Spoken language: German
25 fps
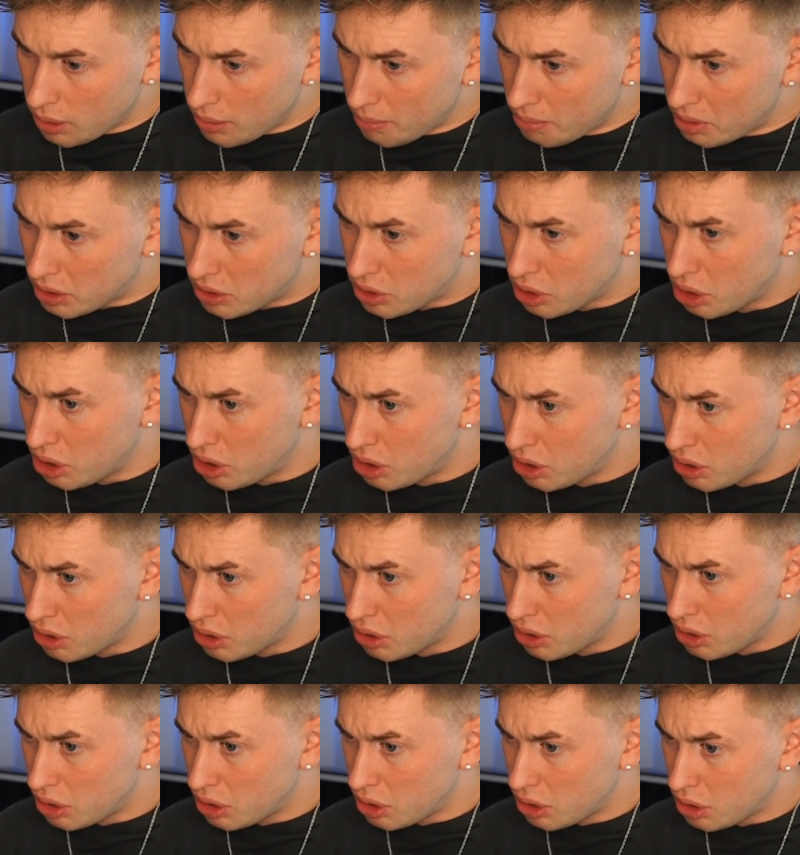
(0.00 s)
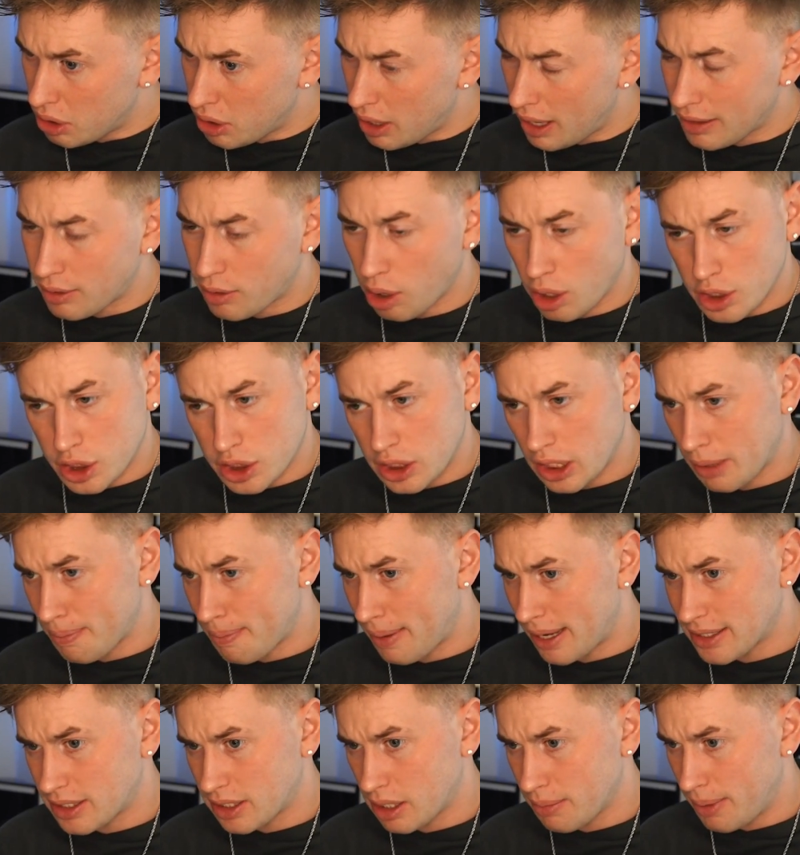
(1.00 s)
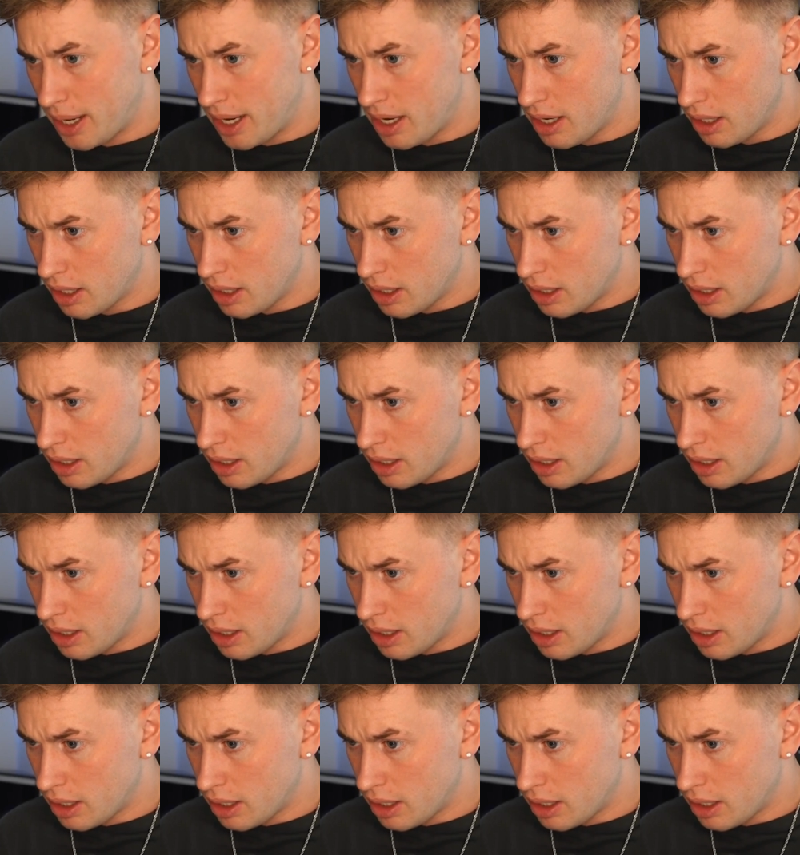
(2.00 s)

Bitte. Enttäusch nicht Basketball.